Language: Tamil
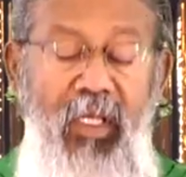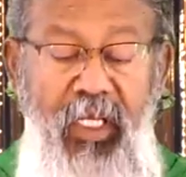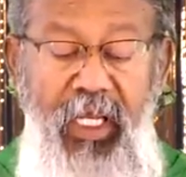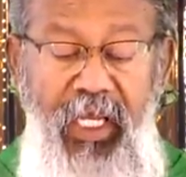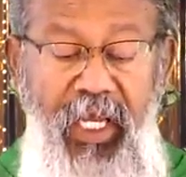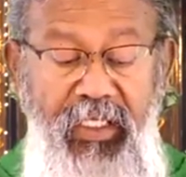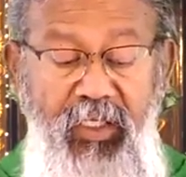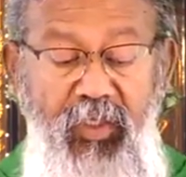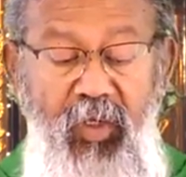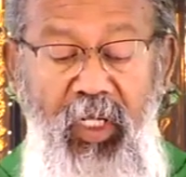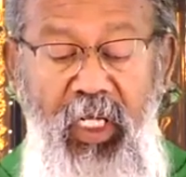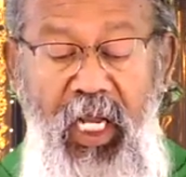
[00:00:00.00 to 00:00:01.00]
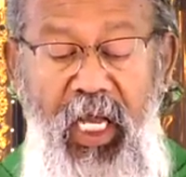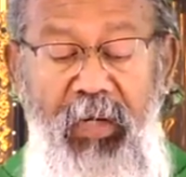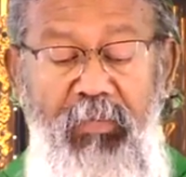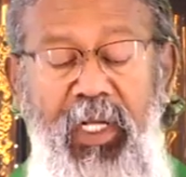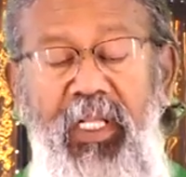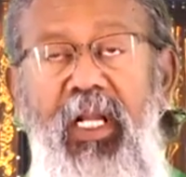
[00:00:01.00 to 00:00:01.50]
இங்கு இயேசு
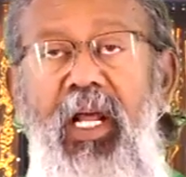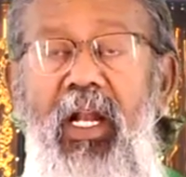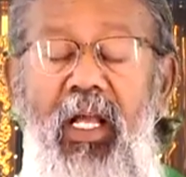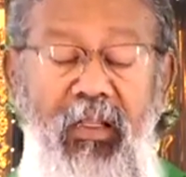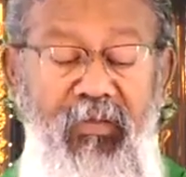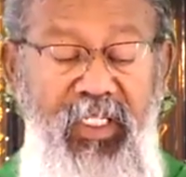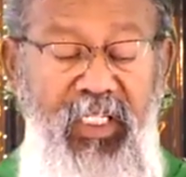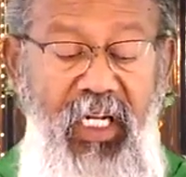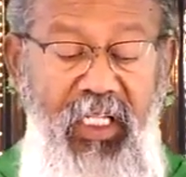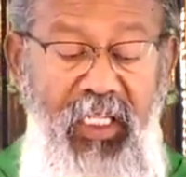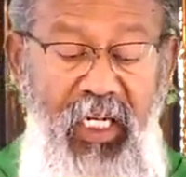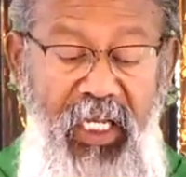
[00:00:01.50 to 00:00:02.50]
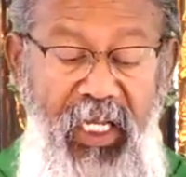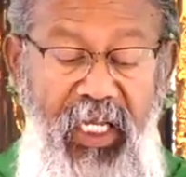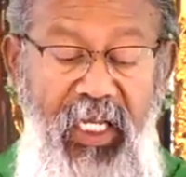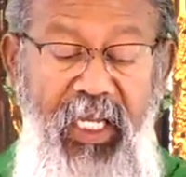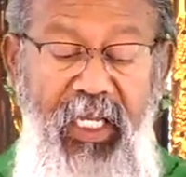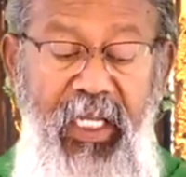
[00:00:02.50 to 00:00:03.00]
சொல்லுகிறார் பதினாலாவது வசனத்துல
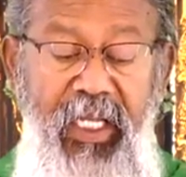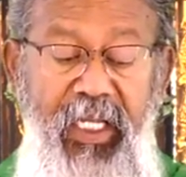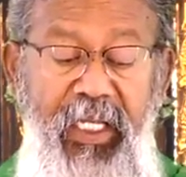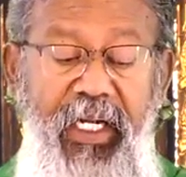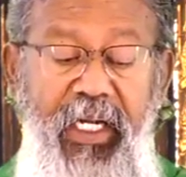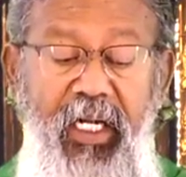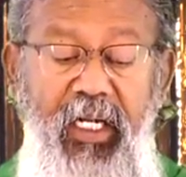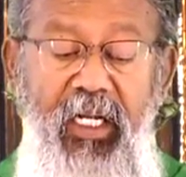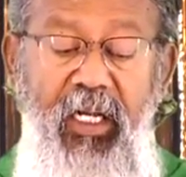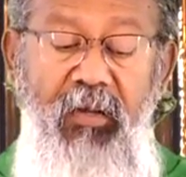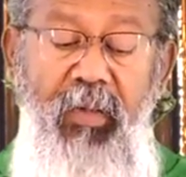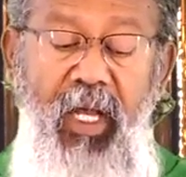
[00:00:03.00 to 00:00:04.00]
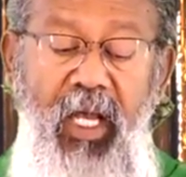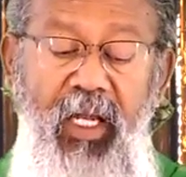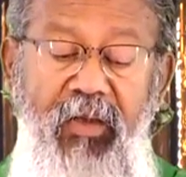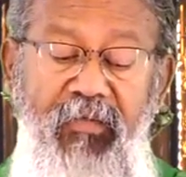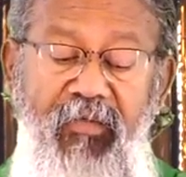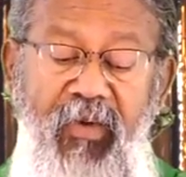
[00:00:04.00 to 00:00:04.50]
இடுக்கமான
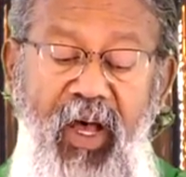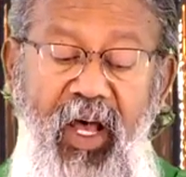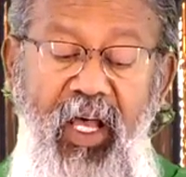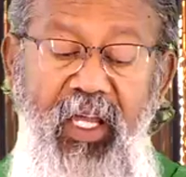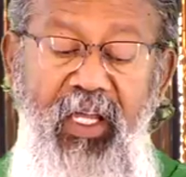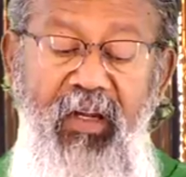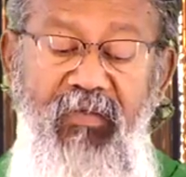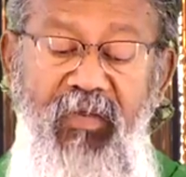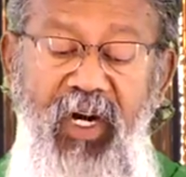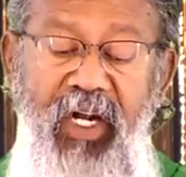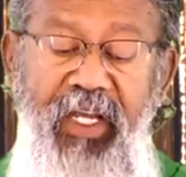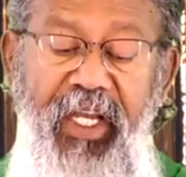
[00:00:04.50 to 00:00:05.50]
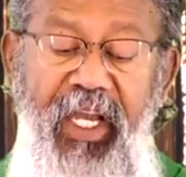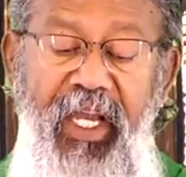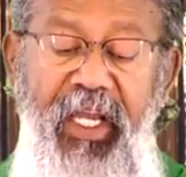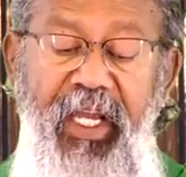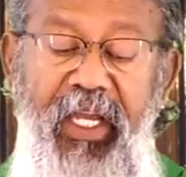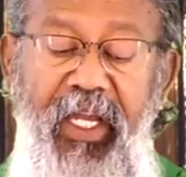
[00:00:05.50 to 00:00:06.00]
வாயில் வழியே
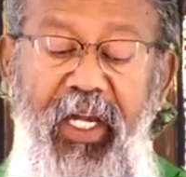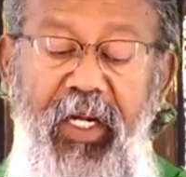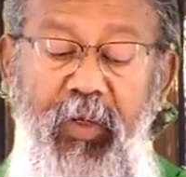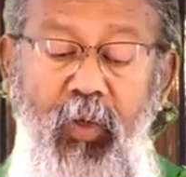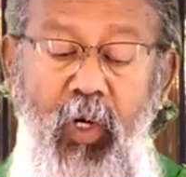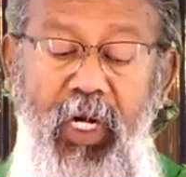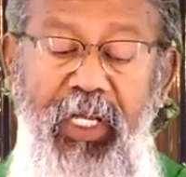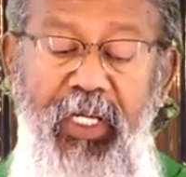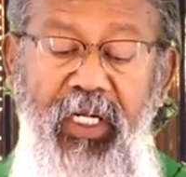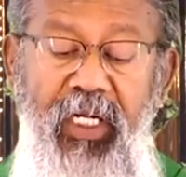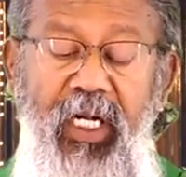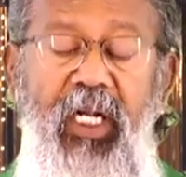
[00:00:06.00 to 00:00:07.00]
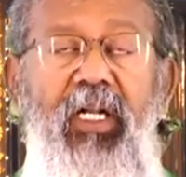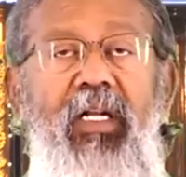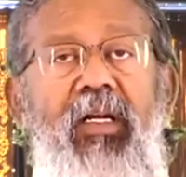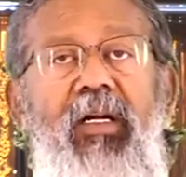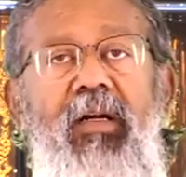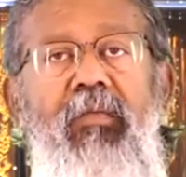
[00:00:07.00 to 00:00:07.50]
நுழையுங்கள்
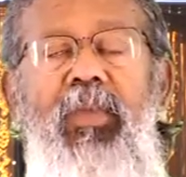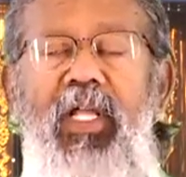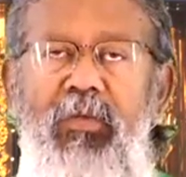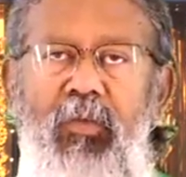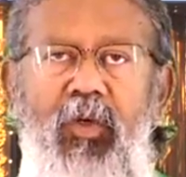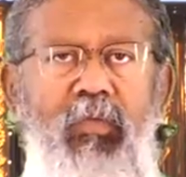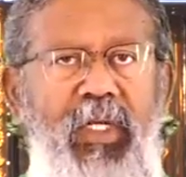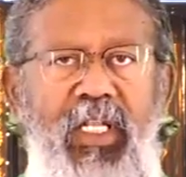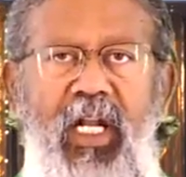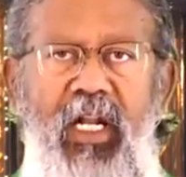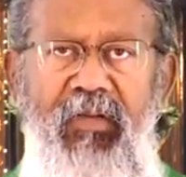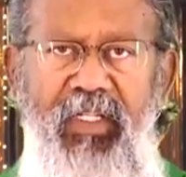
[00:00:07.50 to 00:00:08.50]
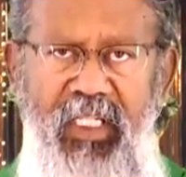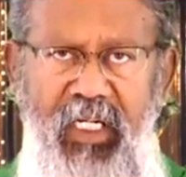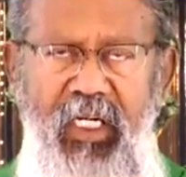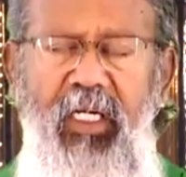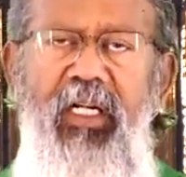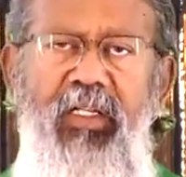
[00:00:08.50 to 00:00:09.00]
பதிமூன்று பதினாலு
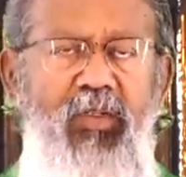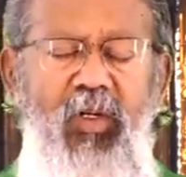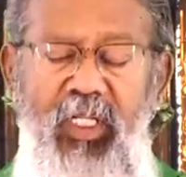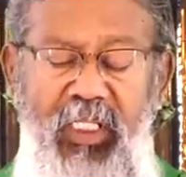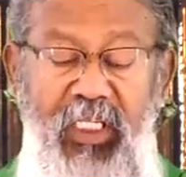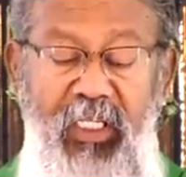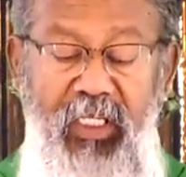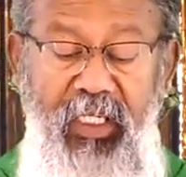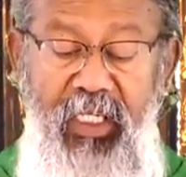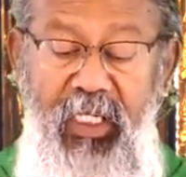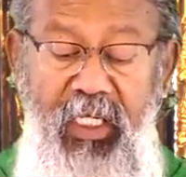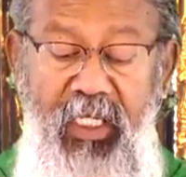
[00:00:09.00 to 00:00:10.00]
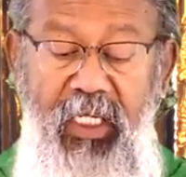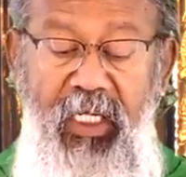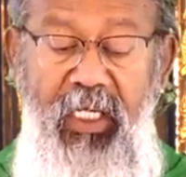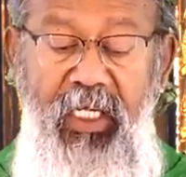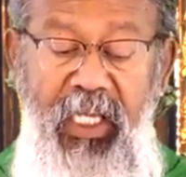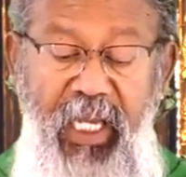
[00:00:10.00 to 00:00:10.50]
வசனங்கள் இது சொல்லுது
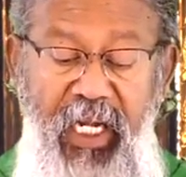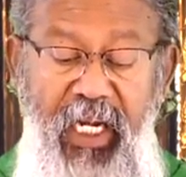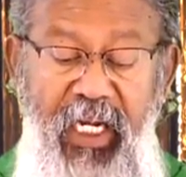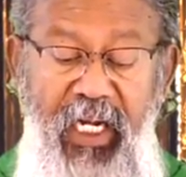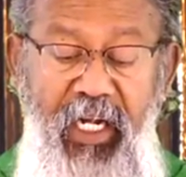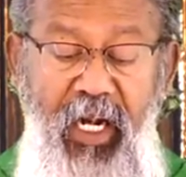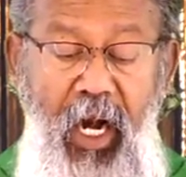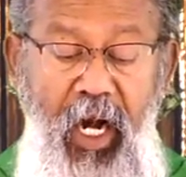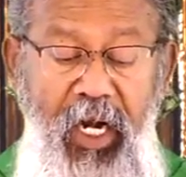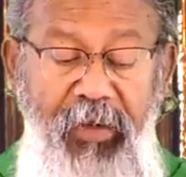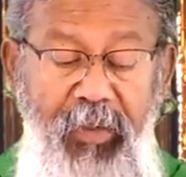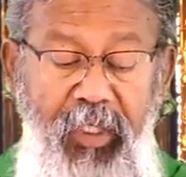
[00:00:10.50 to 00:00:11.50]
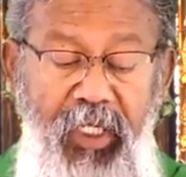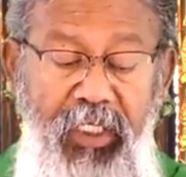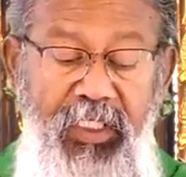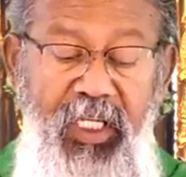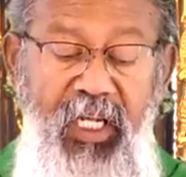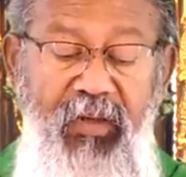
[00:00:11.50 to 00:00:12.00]
ஏனெனில் அழிவுக்கு
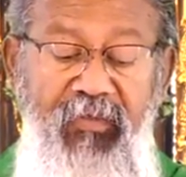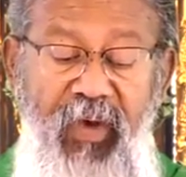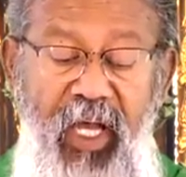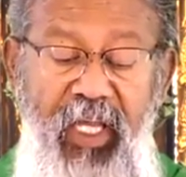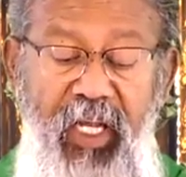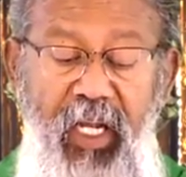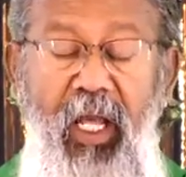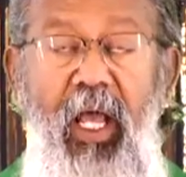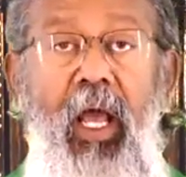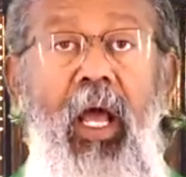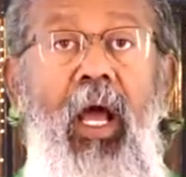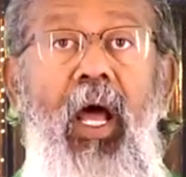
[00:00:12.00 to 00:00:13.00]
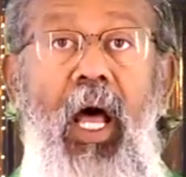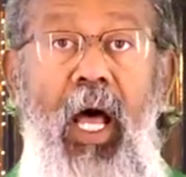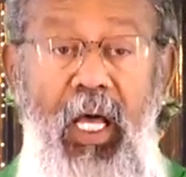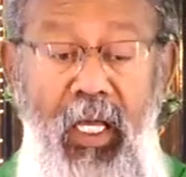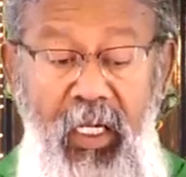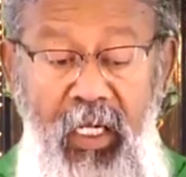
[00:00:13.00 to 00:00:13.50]
செல்லும் வாயில்
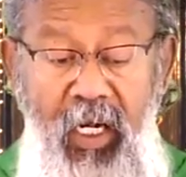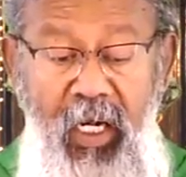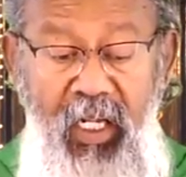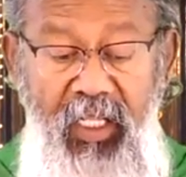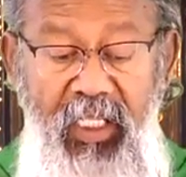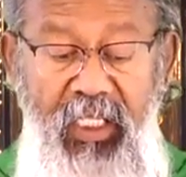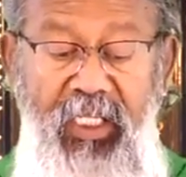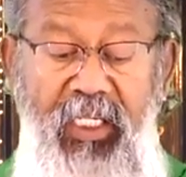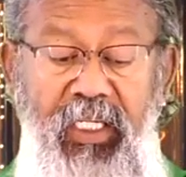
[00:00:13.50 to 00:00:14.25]
அகன்றது